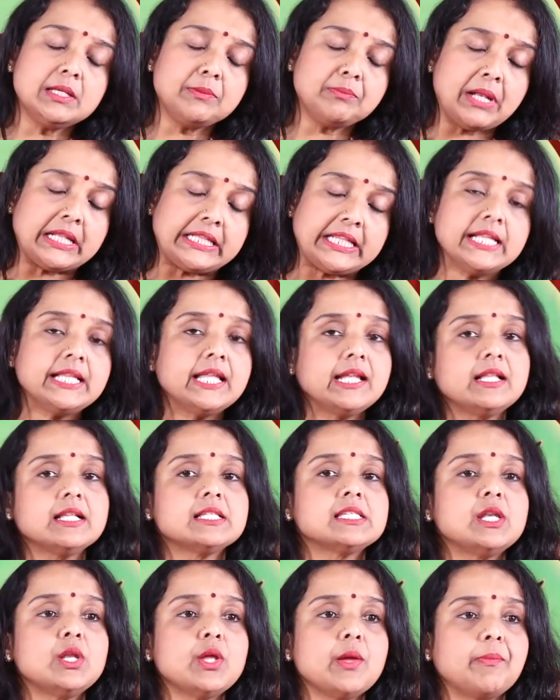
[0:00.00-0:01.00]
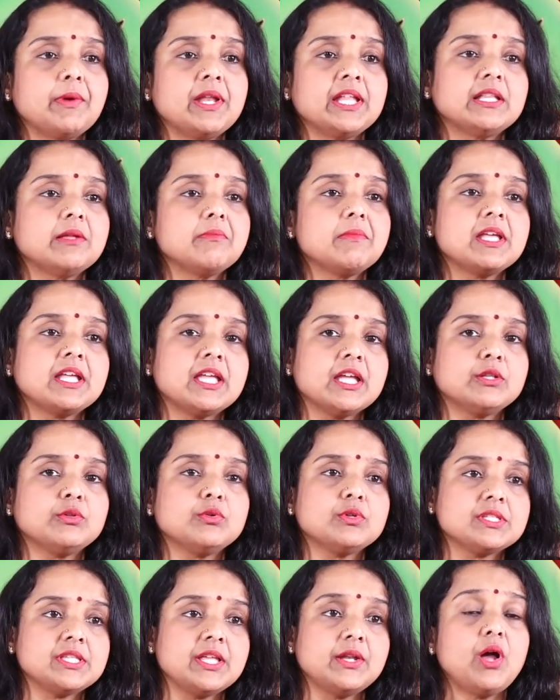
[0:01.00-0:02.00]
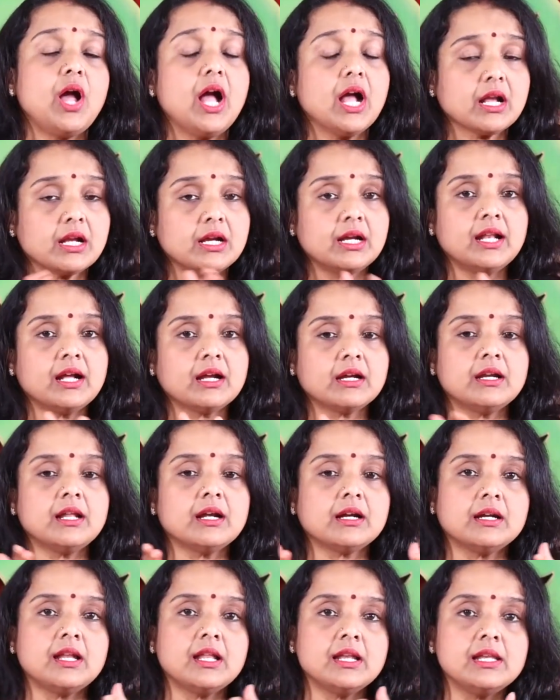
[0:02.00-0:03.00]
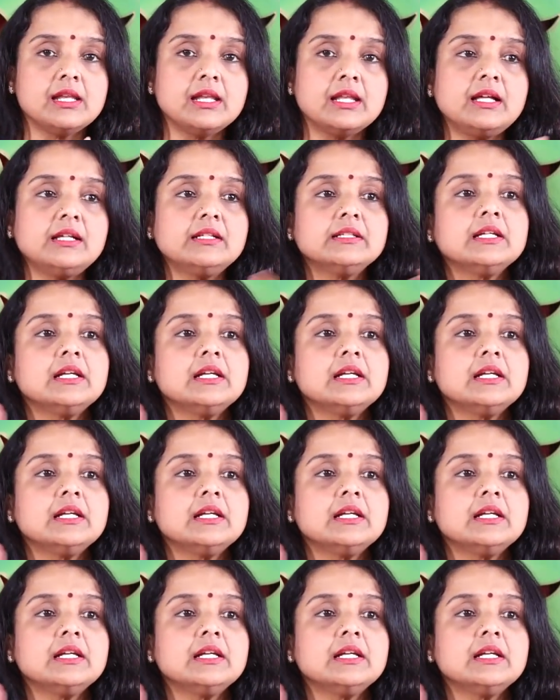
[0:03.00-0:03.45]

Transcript: ప్రత్యంతర దశలో ఎప్పుడైతే మీకు కేతు వస్తారో అక్కడక్కడక్కడల్లా